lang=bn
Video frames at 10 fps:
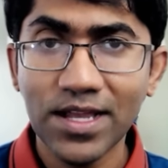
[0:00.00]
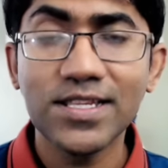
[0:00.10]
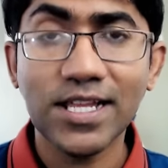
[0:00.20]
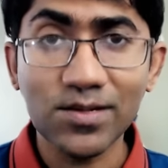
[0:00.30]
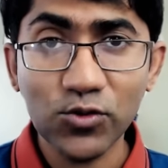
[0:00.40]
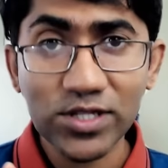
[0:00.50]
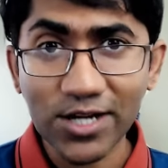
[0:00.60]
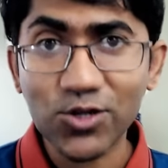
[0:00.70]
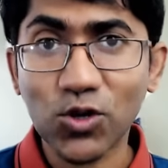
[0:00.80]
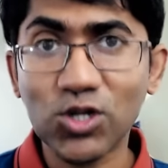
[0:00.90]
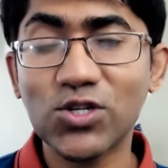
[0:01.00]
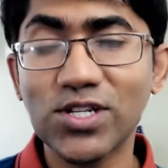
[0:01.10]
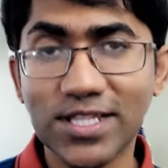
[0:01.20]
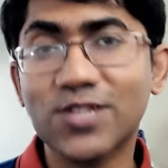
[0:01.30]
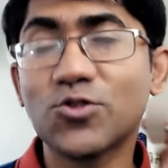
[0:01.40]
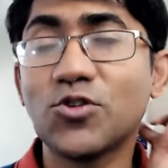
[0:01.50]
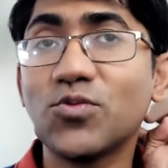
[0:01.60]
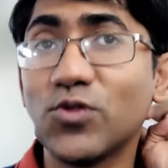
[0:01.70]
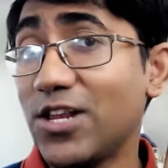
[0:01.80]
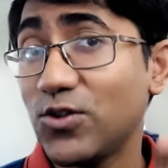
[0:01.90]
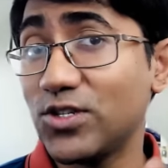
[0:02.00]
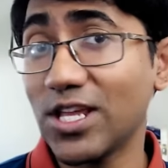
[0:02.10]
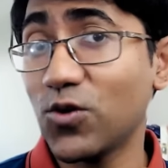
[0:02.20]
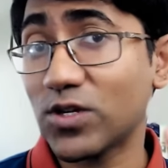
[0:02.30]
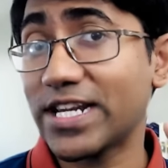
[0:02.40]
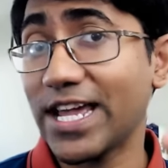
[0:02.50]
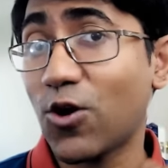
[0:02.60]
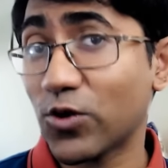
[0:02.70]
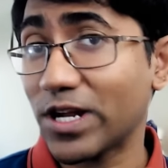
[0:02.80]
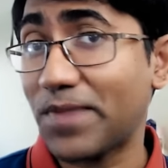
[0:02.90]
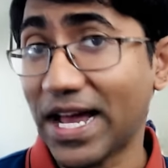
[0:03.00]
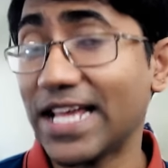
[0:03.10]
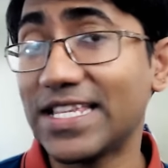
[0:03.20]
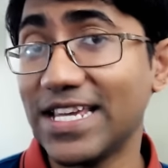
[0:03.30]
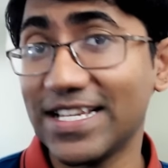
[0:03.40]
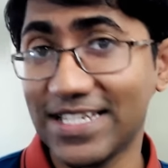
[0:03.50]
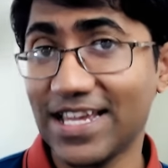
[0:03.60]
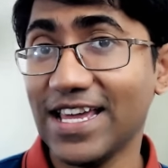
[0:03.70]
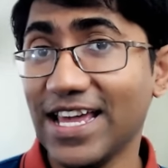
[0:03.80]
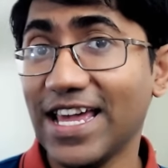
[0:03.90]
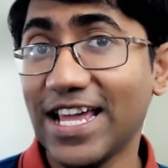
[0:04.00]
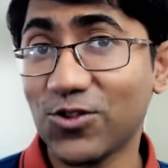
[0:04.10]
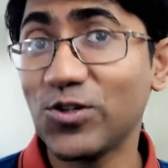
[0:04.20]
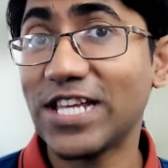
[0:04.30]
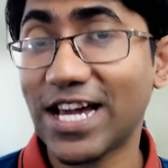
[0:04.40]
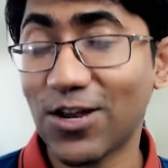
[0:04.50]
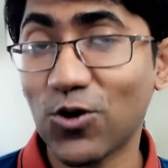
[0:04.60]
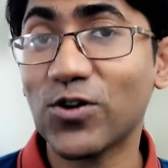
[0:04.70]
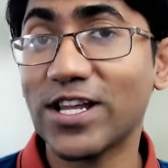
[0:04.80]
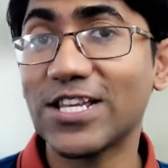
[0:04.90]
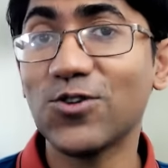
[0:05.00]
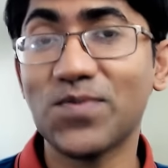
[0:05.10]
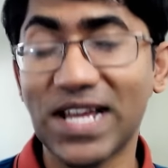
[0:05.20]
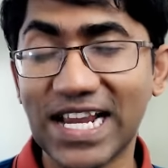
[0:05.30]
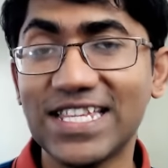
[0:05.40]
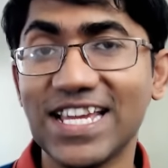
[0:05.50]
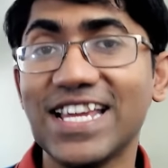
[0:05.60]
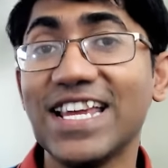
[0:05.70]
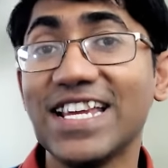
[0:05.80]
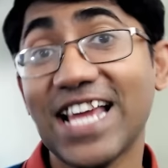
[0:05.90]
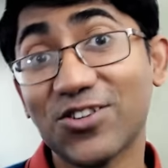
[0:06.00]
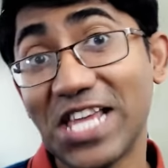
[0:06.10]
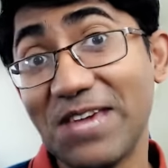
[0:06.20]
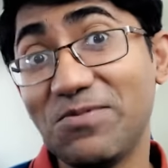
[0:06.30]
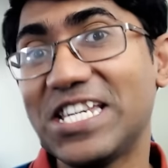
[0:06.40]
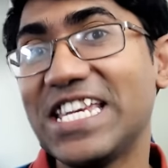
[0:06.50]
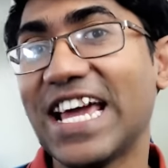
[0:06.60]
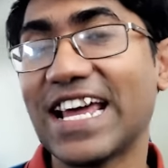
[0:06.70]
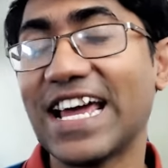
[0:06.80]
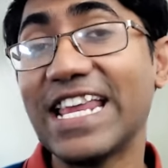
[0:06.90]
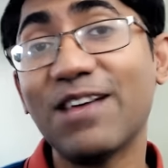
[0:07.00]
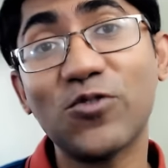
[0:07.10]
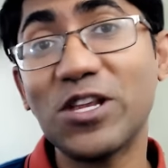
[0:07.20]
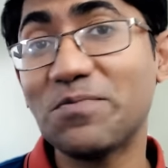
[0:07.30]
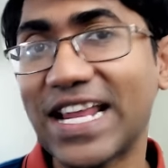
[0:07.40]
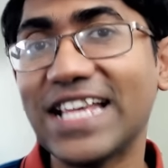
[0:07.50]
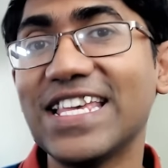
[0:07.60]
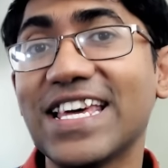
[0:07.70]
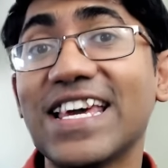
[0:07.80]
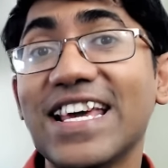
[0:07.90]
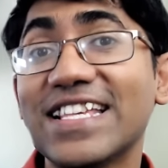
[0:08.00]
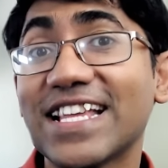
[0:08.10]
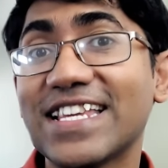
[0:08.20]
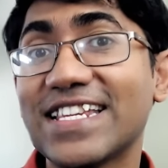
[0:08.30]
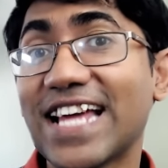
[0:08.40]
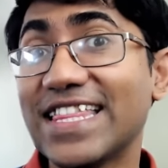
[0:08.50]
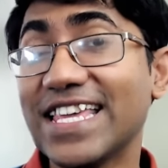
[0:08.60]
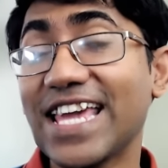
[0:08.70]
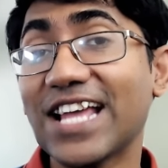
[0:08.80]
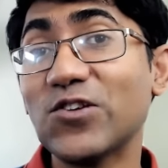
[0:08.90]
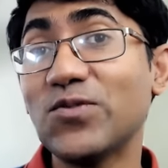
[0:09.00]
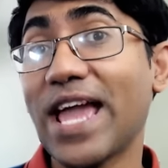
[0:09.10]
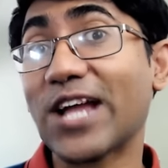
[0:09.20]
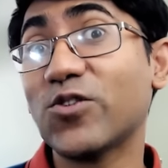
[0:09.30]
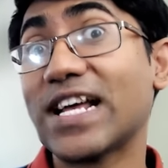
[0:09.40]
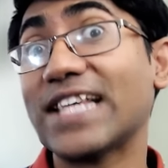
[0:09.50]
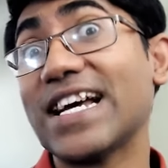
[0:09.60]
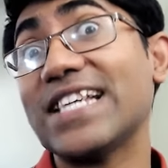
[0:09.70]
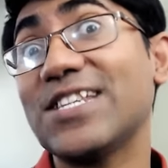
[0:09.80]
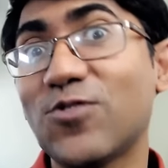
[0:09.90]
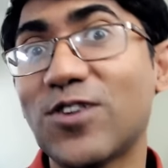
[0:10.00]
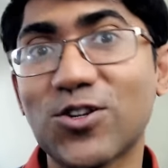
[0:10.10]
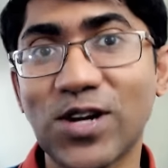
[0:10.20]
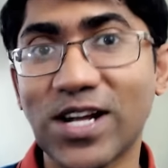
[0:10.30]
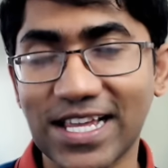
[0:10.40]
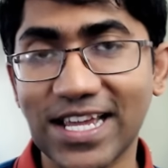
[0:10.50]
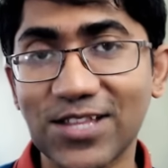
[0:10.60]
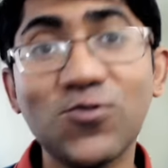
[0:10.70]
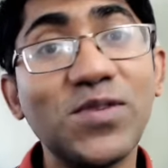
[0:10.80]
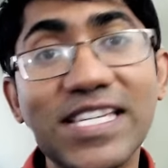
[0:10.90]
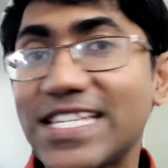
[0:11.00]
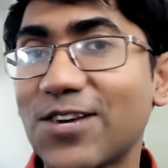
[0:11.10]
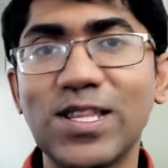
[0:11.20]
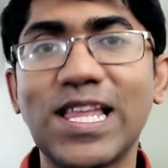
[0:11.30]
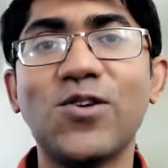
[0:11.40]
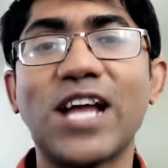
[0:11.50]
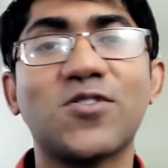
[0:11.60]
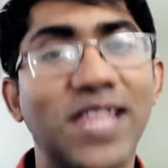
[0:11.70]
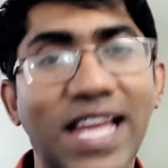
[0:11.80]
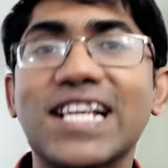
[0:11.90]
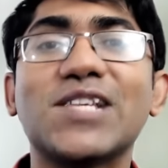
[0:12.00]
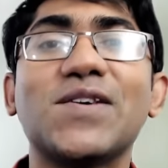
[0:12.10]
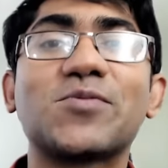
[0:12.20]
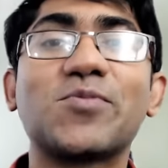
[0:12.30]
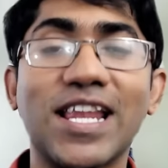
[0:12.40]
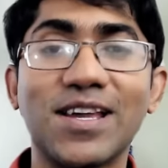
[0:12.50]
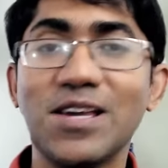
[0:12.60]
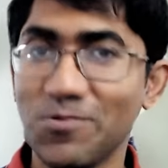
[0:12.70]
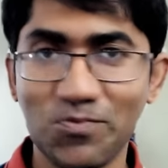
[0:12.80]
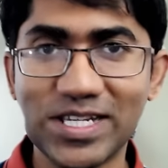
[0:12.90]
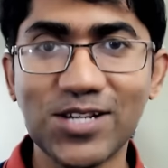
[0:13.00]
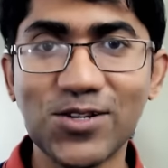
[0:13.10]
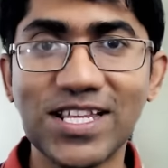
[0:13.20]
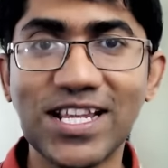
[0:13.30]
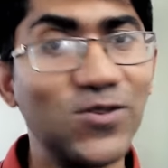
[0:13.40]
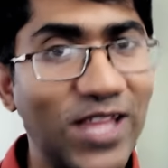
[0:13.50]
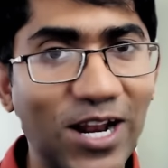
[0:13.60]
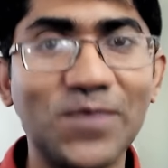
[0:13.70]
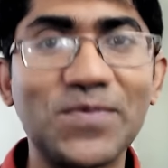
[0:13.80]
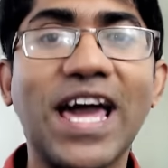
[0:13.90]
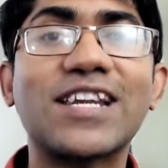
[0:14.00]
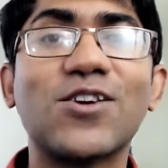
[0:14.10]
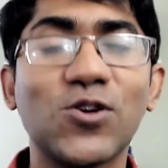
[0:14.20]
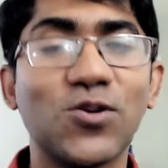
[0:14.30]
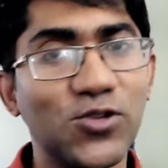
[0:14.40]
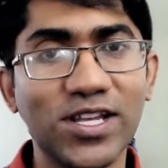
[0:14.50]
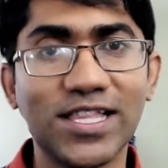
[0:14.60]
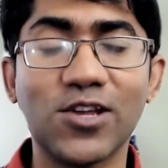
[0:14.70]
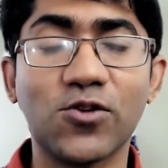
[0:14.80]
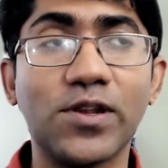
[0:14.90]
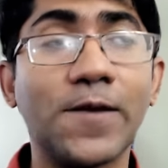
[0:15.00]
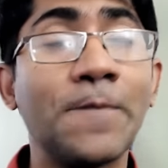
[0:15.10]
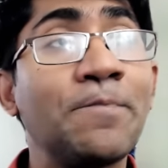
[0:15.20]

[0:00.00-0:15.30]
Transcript: যাদের বুঝতে আর একটু কষ্ট আছে তার জন্য একটু বলি যে লোকটা এই অঙ্কটা বানাইছে এই যে এই দুই টাকার অঙ্কটা যে লোক বানাইছে সে আসলে হেভি শিয়ানা এরম করে বানাইছে যাতে ডান দিকে একদম একশোর কাছাকাছি কোনো একটা সংখ্যা থাকে তুমি চেষ্টা করে দেখো একশো দ্বারের কাছেও আসবি না বিশ্বাস হচ্ছে না তো তারা আমি আর একটা অঙ্ক বুঝাই তাহলে কবি নি